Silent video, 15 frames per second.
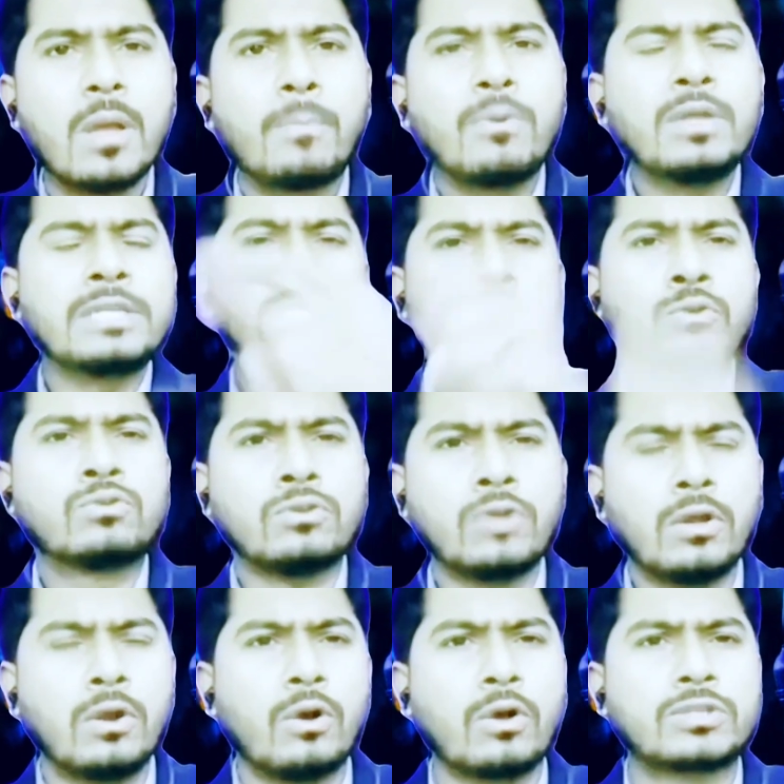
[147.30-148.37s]
পুলিশের
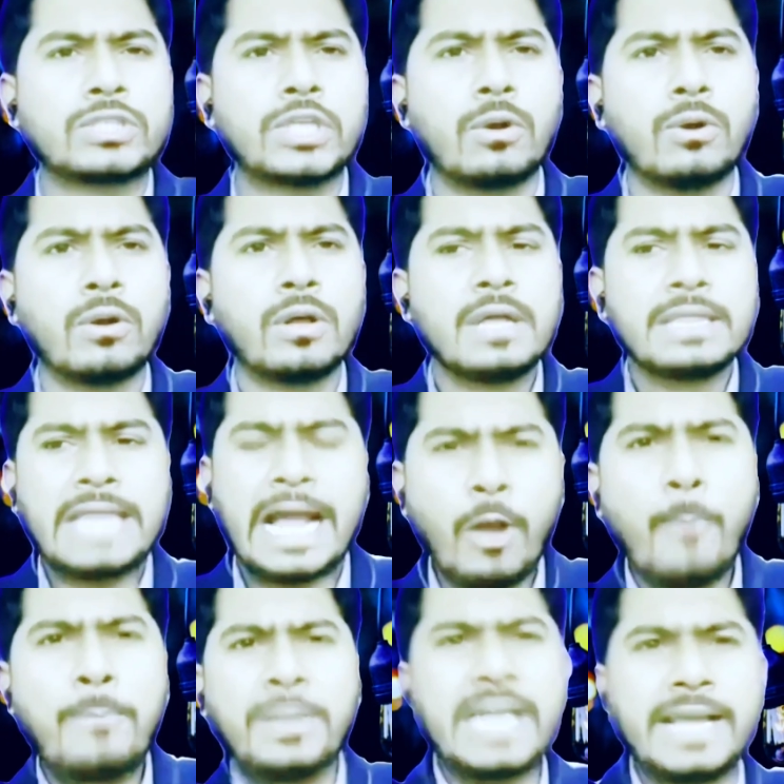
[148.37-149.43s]
ঊর্ধ্বতন লোক ছিল
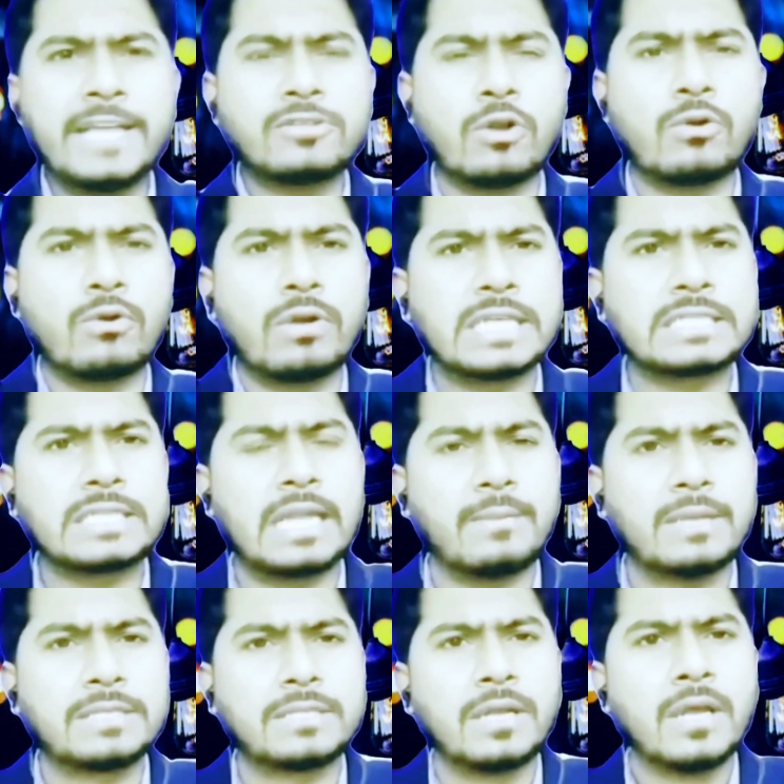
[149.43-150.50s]
তাকেও পিটাইয়া জনগণ রাস্তায়
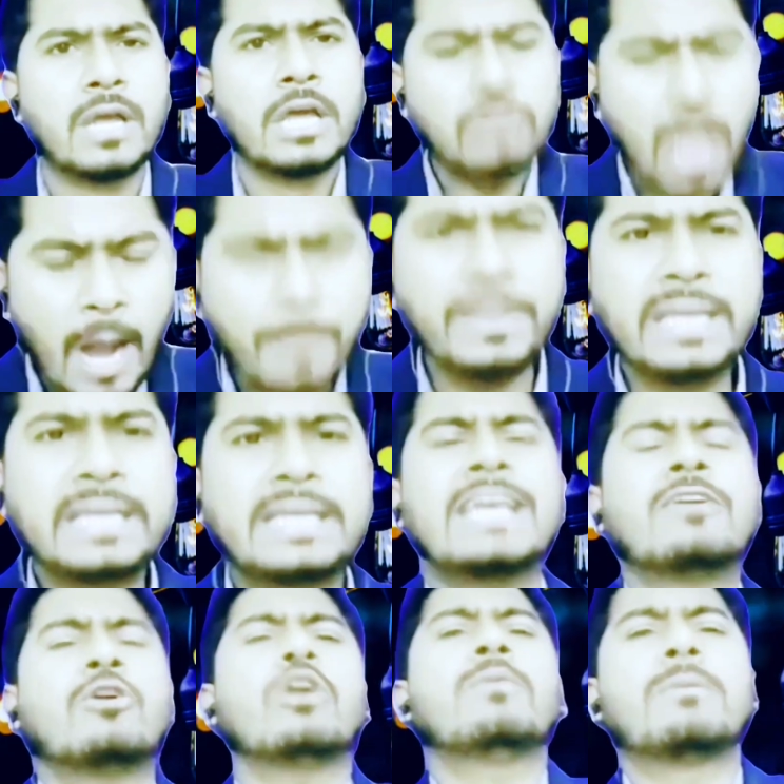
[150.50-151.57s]
নামাইছে তো আপনি
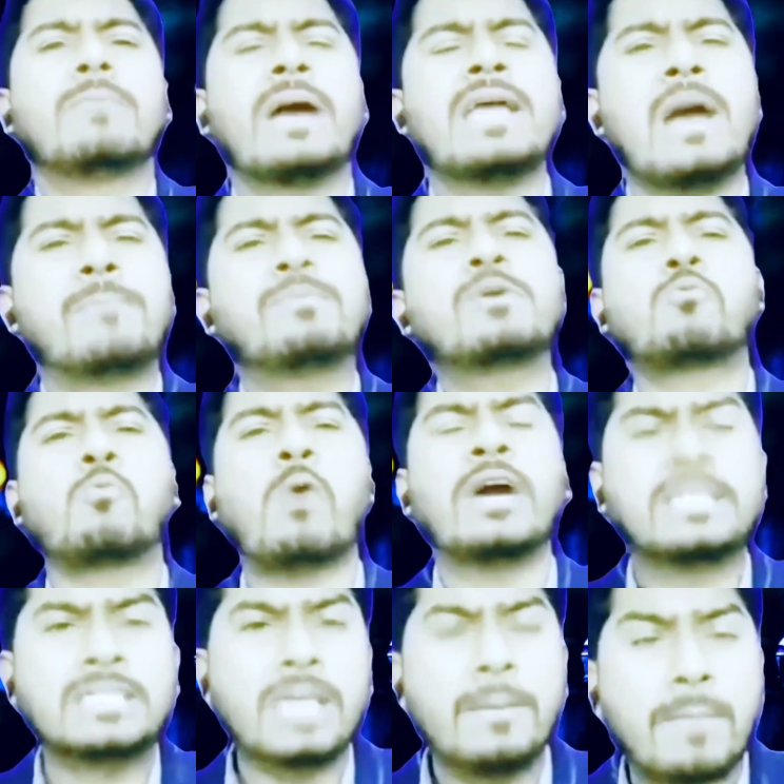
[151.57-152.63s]
কি করবেন ভাই আপনি
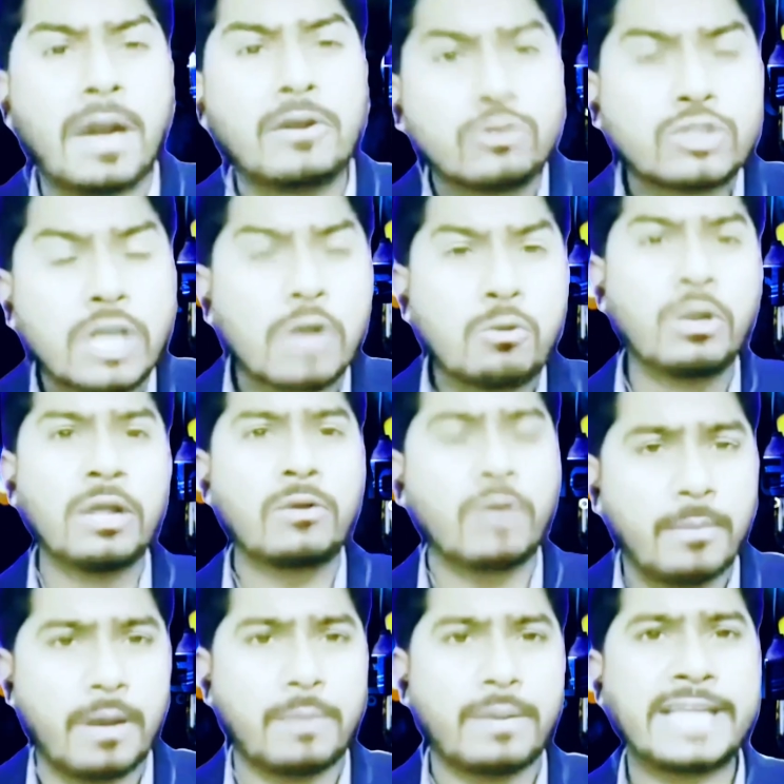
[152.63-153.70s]
কয়েকটা মানুষকে গুলি
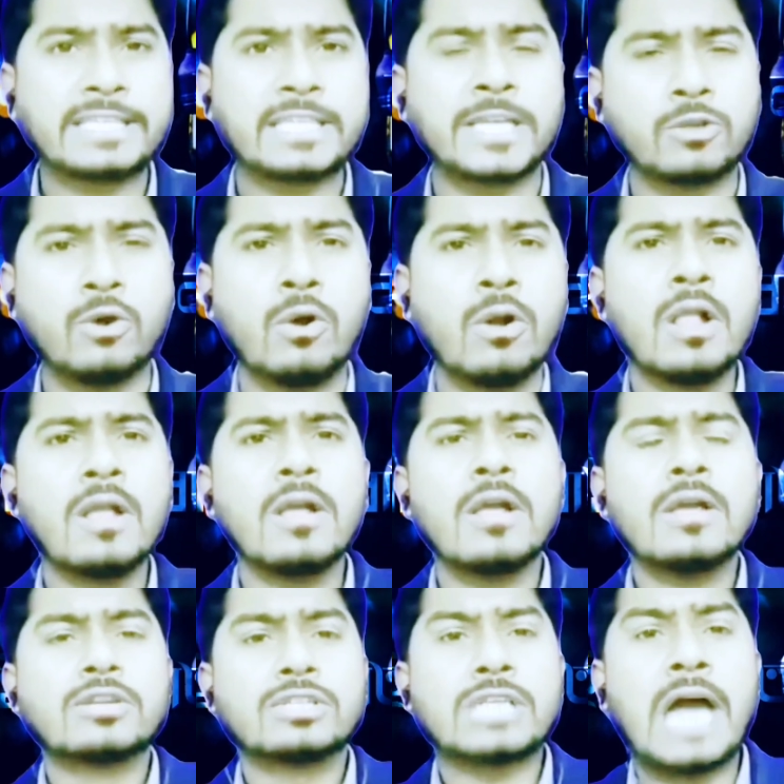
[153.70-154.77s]
করে মারবেন আজকে তো
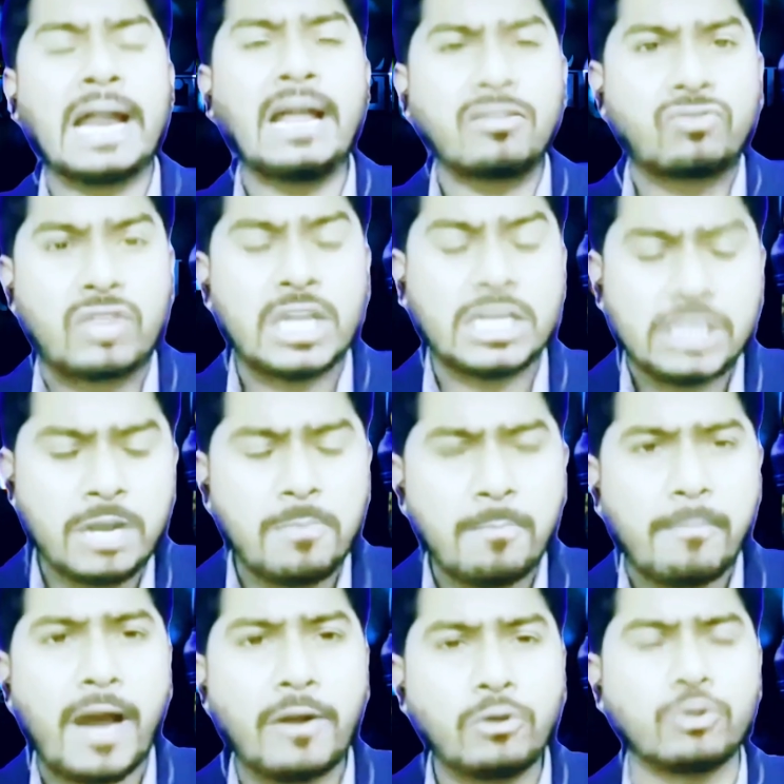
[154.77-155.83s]
সারা দেশের
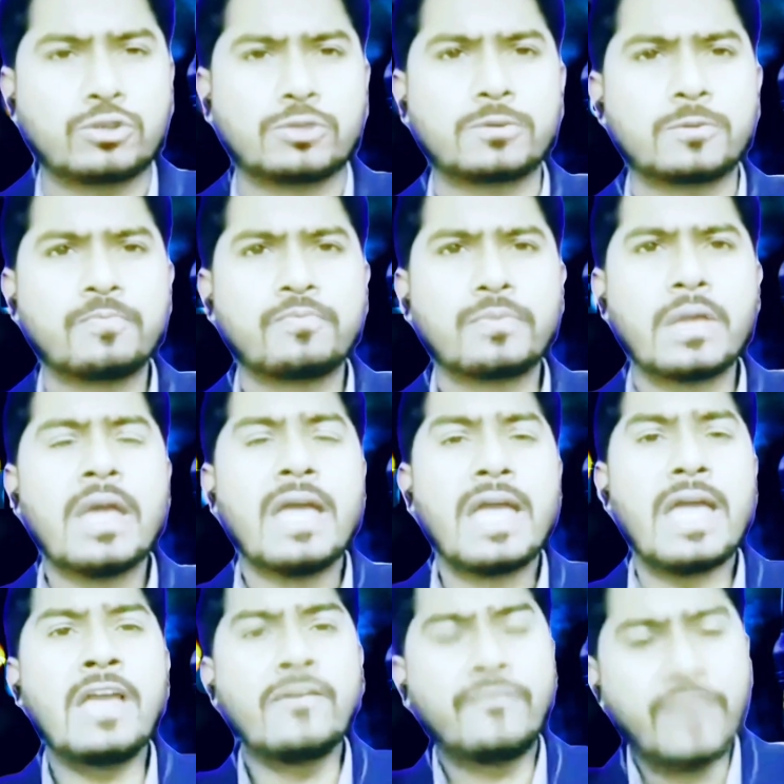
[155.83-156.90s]
মানুষ
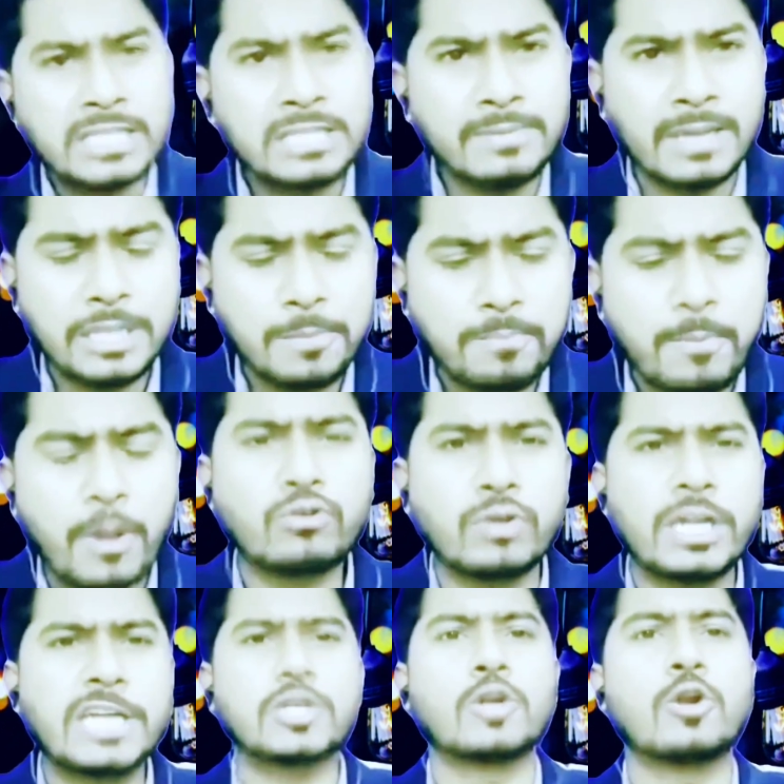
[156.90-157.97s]
এই ফ্যাসিবাদের
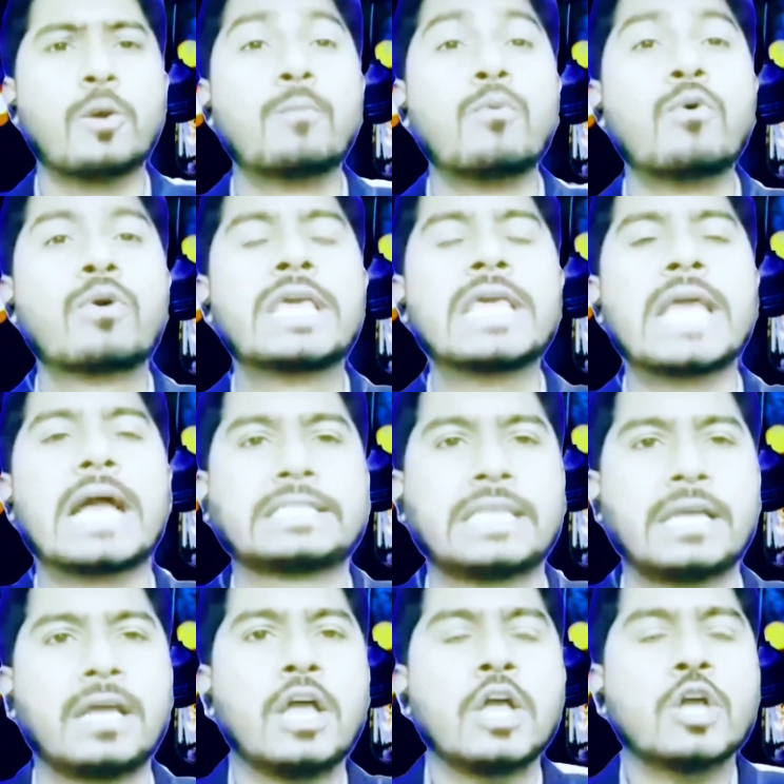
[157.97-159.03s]
পতনের জন্য মুখিয়ে
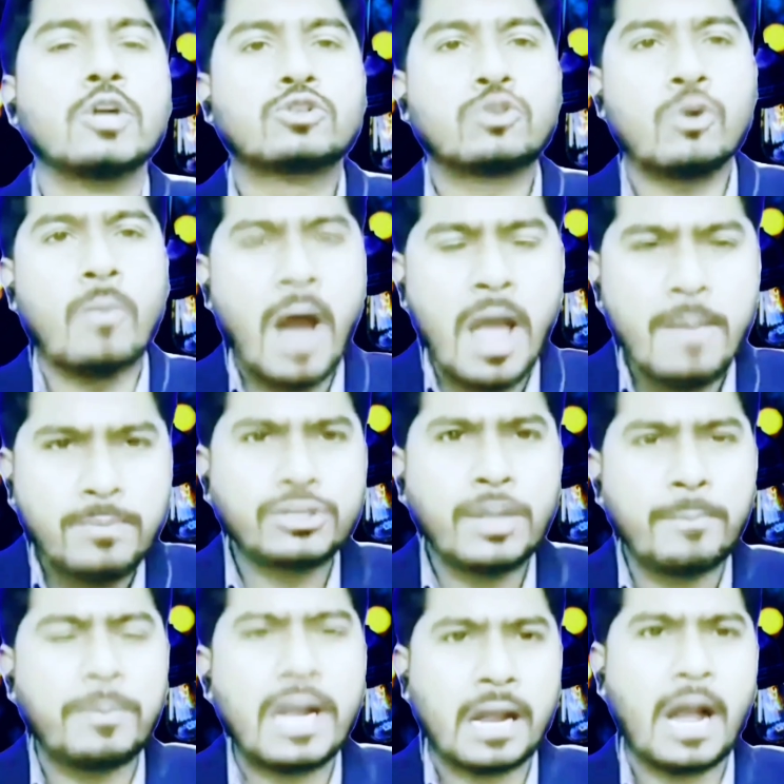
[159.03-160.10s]
আছে সময়
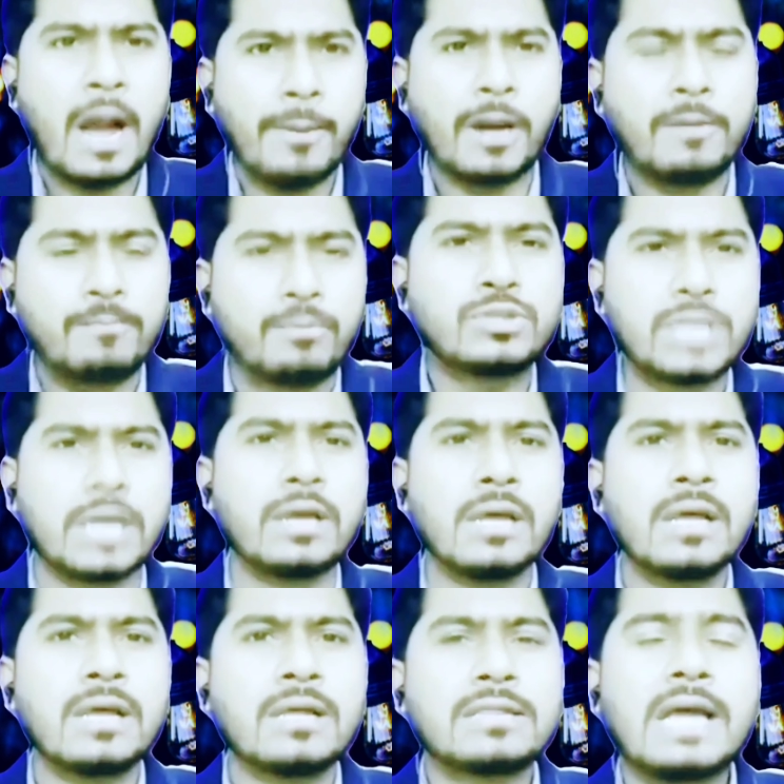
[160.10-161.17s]
বুঝে প্রেক্ষাপট বুঝে
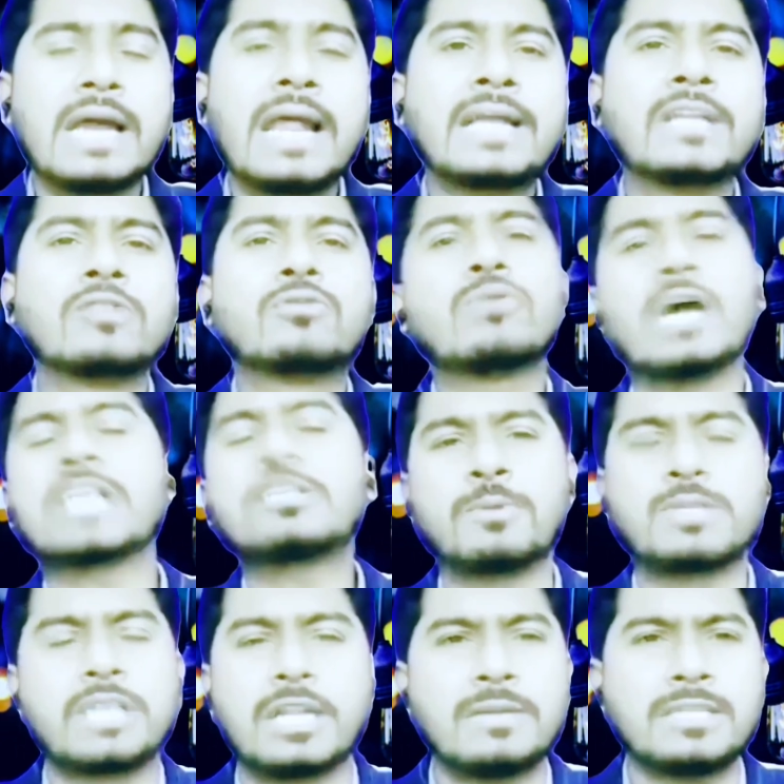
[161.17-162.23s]
তারা কিন্তু
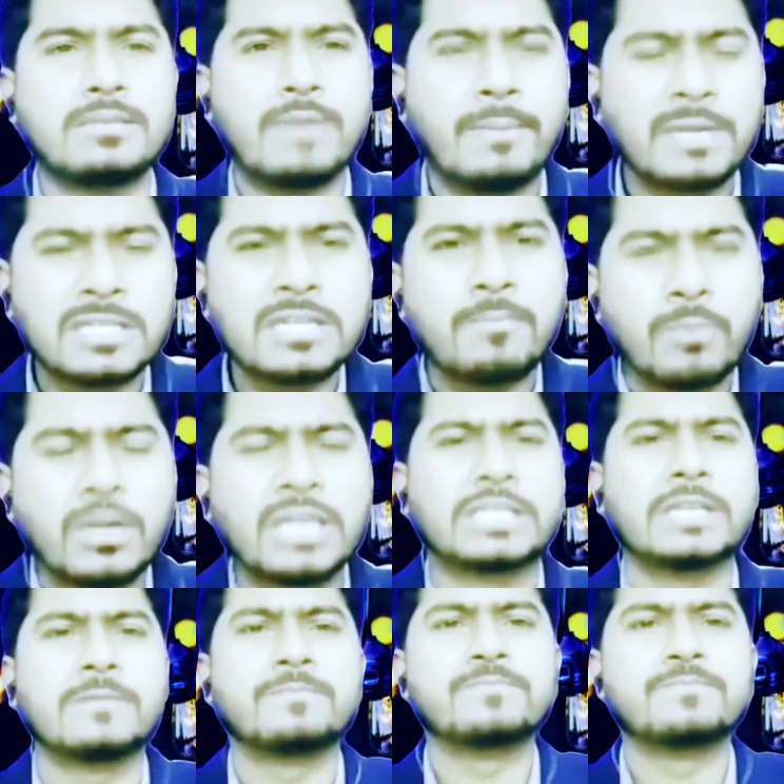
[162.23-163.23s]
রাজপথে নেমে যাবে আমরা যেটা বলেছি